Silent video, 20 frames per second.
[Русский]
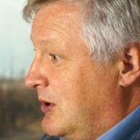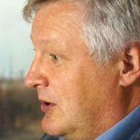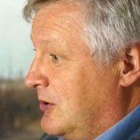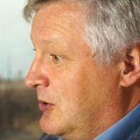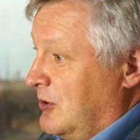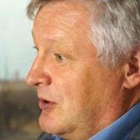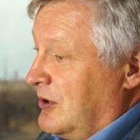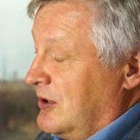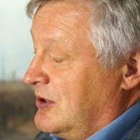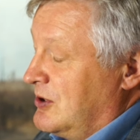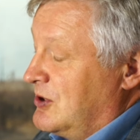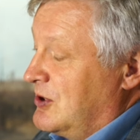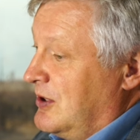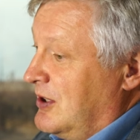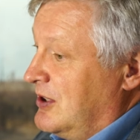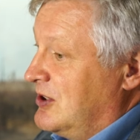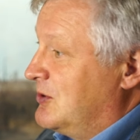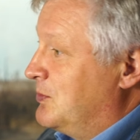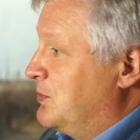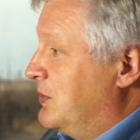которая
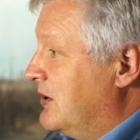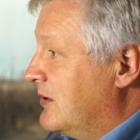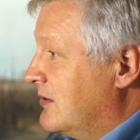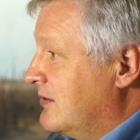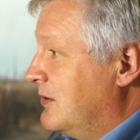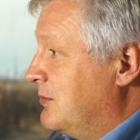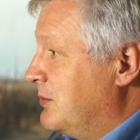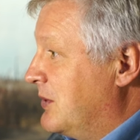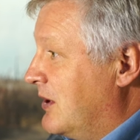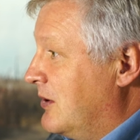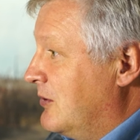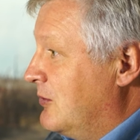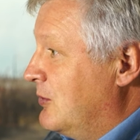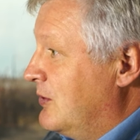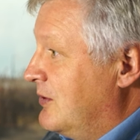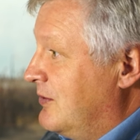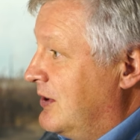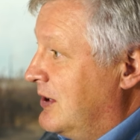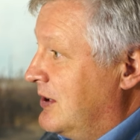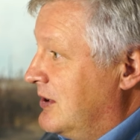началась с Первой
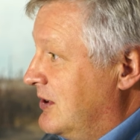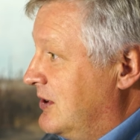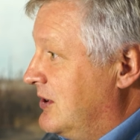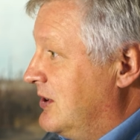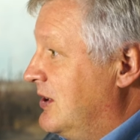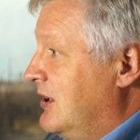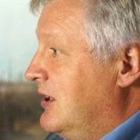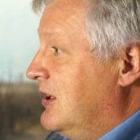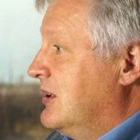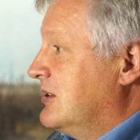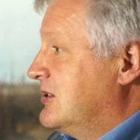мировой войны,